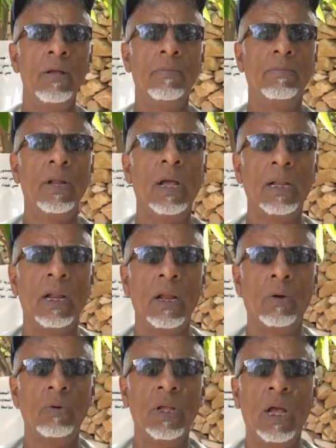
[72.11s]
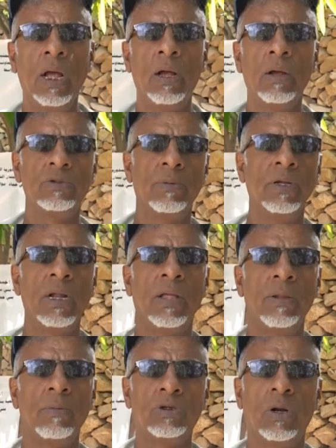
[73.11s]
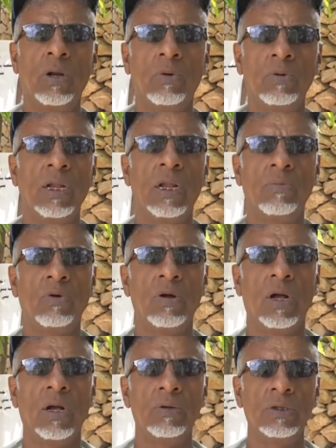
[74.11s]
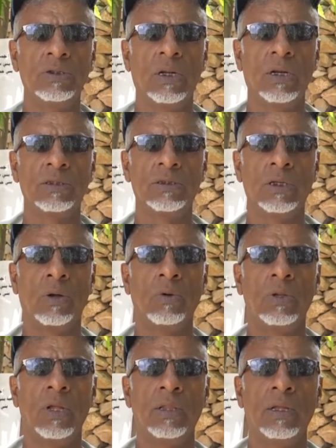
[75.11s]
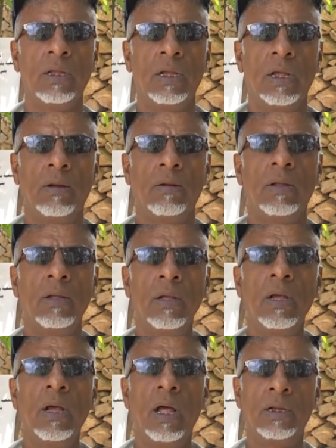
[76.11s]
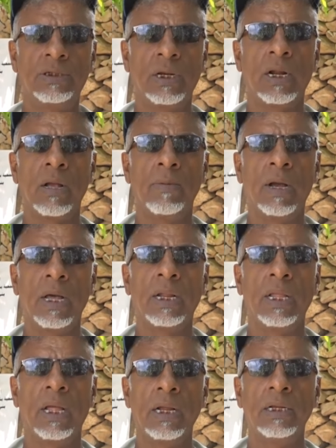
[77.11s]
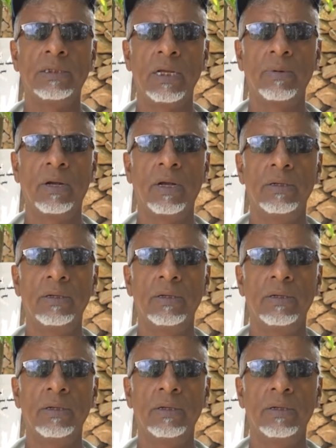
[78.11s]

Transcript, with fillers: من اجل العوده وسمينا هذا المشروع العوده الى مكا وان شاء الله ستعود هذه الشجره كما كانت عليه سابقا.